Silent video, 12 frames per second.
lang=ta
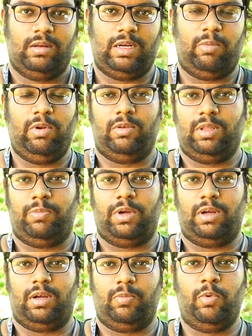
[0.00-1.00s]
டபிள்யூ வந்து இப்போ
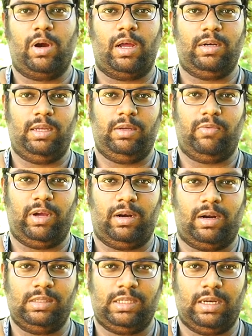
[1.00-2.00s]
புக்கார்டி
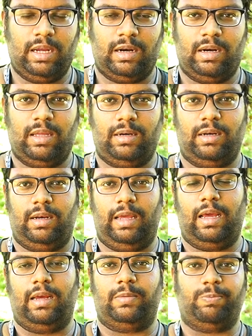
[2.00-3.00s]
வைரான் சிரியான்லாம் இருக்குது
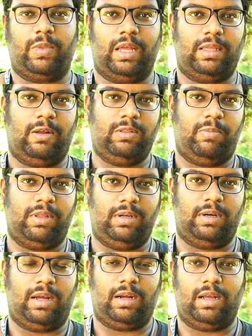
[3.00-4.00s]
இல்லையா அதெல்லாம் வந்து
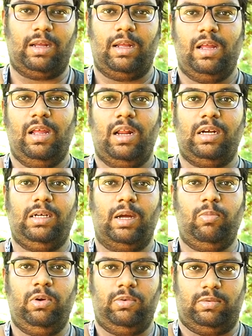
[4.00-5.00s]
பார்த்தீங்கன்னாக்கா
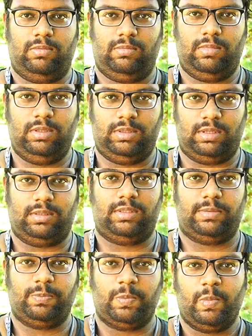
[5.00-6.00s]
டபிள்யூ இன்ஜின்ஸ்
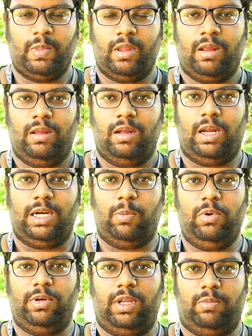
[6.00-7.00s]

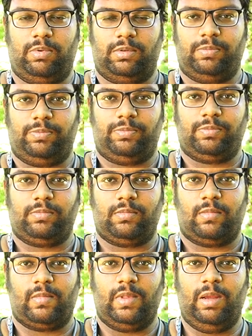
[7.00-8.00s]
டபிள்யூ டைப்பு
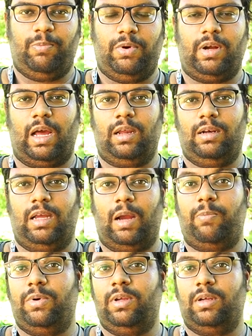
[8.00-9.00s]
இப்போ காரில்
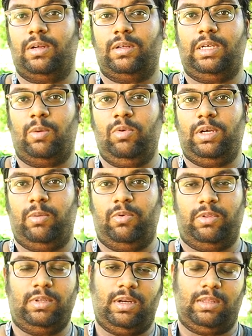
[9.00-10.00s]
அப்படி டபிள்யூ
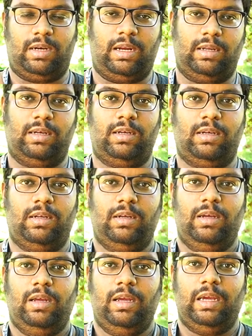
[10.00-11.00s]
டைப் வந்துட்டதுனால
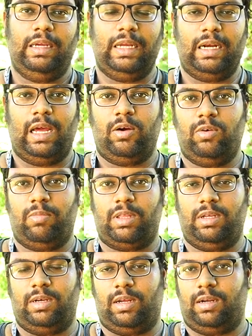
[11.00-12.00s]
என்ன ஆகும்னு
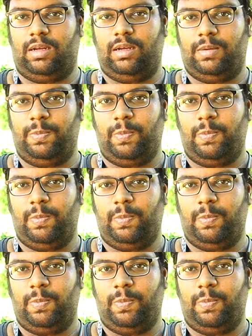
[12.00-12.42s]
பார்த்தீங்கன்னாக்கா